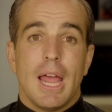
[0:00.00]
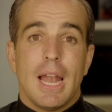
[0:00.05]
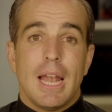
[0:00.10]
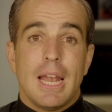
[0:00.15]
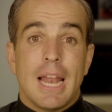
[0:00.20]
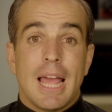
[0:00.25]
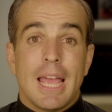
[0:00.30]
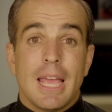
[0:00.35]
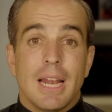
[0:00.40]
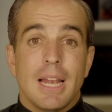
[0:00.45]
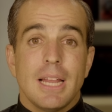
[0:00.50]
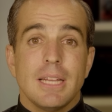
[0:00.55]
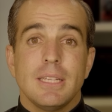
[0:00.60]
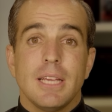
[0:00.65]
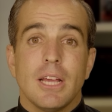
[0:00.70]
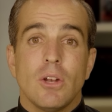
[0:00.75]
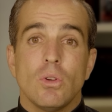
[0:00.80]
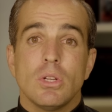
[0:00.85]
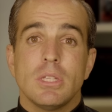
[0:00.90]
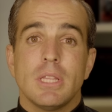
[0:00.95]
la
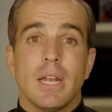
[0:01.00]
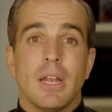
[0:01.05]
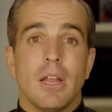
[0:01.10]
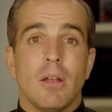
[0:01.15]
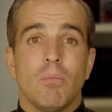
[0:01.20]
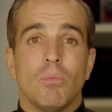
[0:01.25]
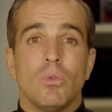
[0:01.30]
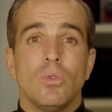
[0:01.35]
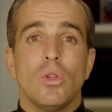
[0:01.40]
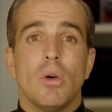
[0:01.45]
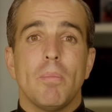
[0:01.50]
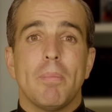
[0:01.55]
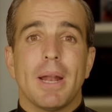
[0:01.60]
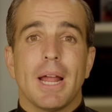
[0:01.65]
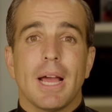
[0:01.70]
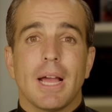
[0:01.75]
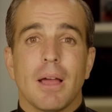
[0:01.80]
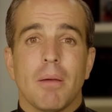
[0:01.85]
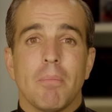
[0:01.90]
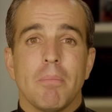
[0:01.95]
Iglesia no está en el mundo
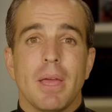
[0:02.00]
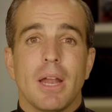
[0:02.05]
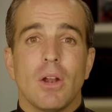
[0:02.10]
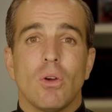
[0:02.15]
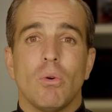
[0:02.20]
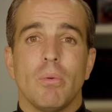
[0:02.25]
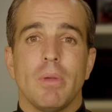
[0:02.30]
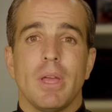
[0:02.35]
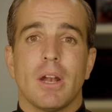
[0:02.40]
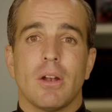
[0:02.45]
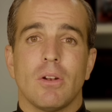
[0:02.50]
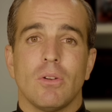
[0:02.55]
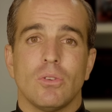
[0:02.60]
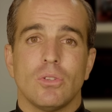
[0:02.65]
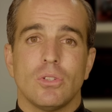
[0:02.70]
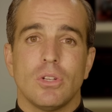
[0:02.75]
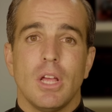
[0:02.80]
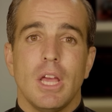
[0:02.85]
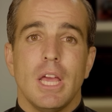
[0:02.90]
para cambiar gobiernos,